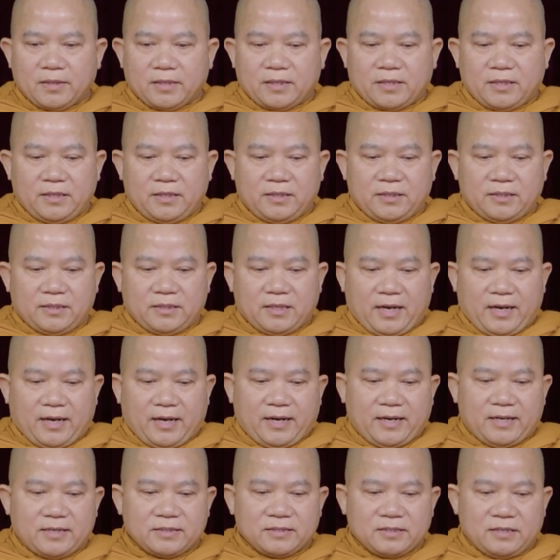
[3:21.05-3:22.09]
khi
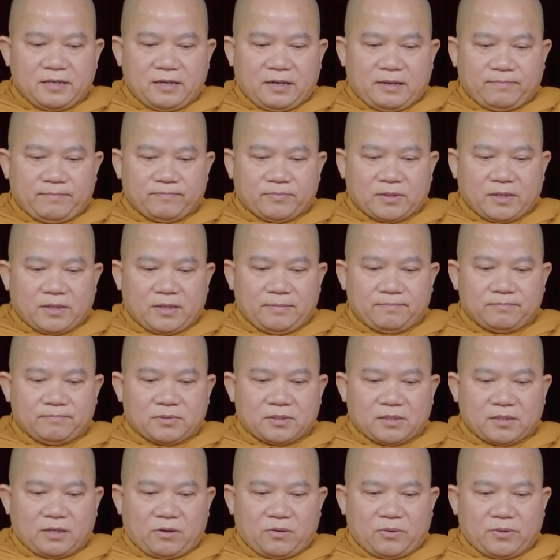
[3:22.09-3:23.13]
đã nhòm tởm
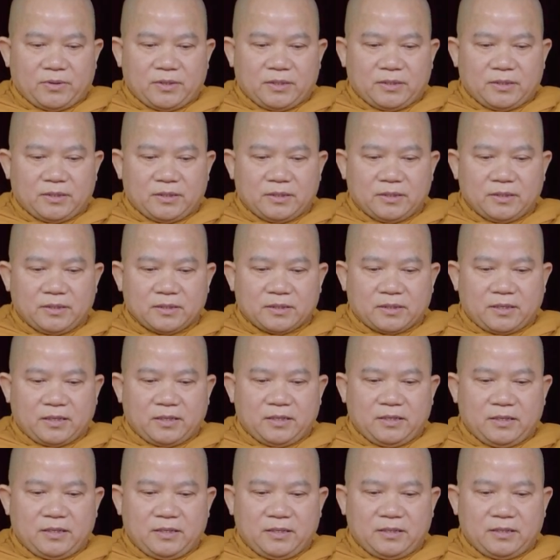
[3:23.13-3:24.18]
rồi
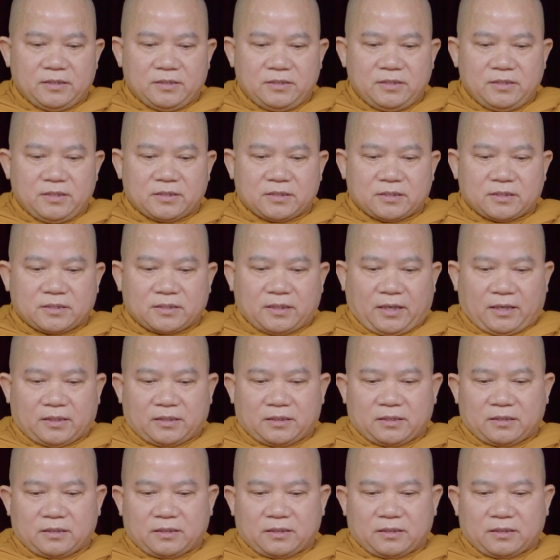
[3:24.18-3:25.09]
thì dứt sạch